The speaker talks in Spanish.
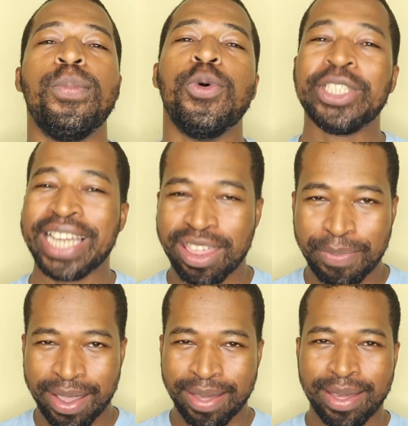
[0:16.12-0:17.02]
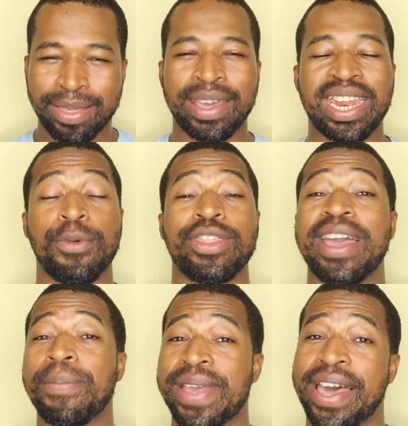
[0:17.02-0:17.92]
Muchas veces queremos
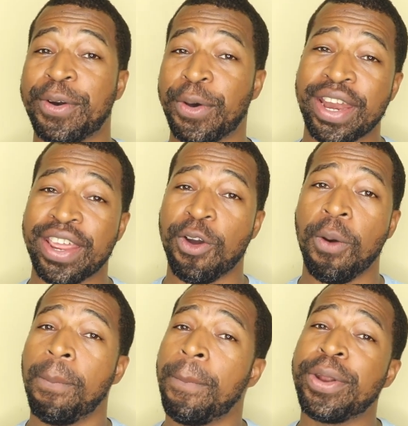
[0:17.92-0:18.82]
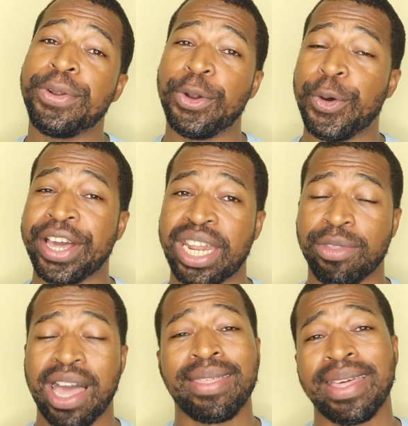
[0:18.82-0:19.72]
enviar correo, pero no lo
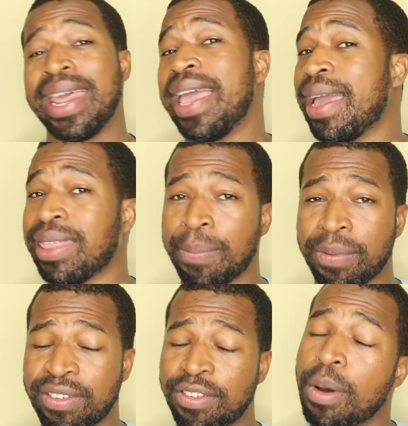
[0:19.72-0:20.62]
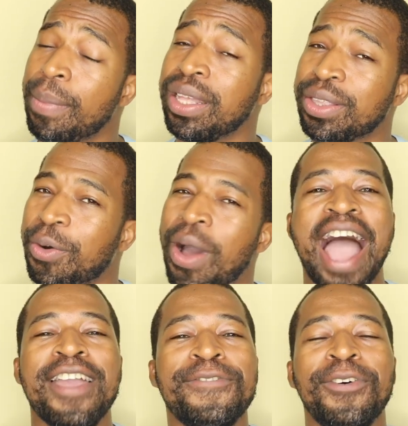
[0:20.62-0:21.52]
queremos hacer en este preciso momento.
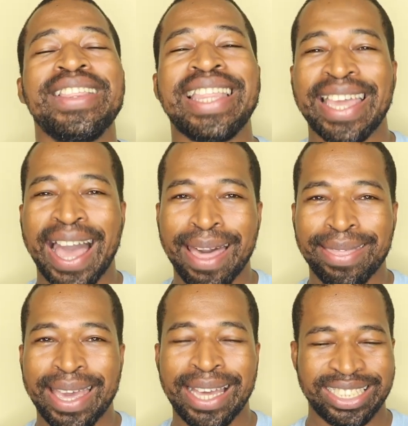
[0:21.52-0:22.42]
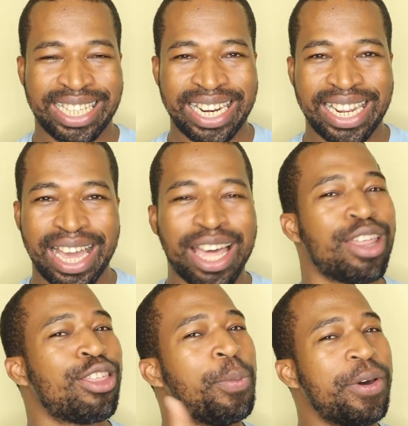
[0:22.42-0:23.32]
iPhone te hace esta tarea
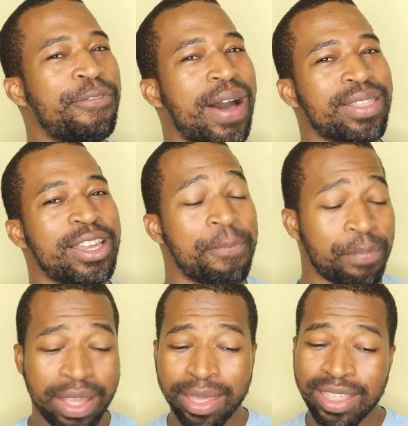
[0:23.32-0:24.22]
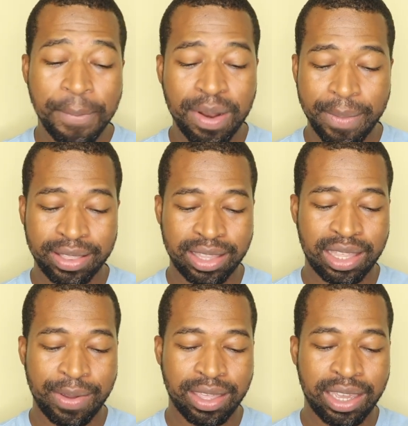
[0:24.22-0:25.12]
súper fácil. Simplemente
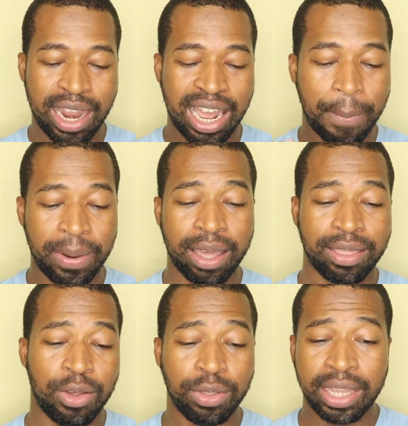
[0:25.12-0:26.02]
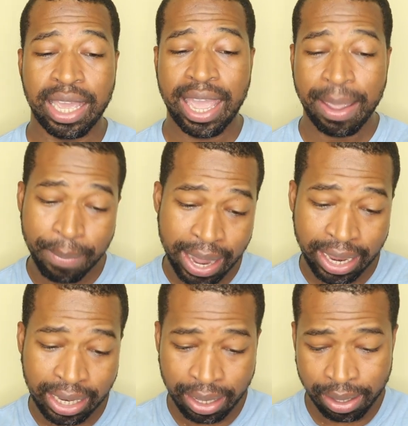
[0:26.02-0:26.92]
debes ir a la aplicación de
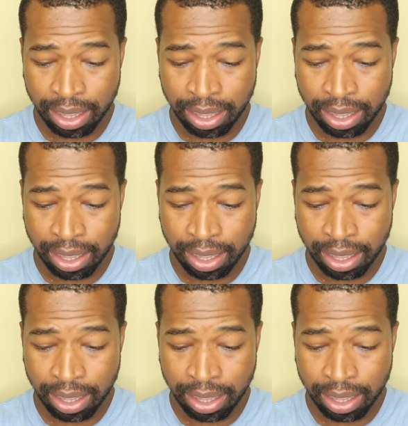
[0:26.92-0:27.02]
Mail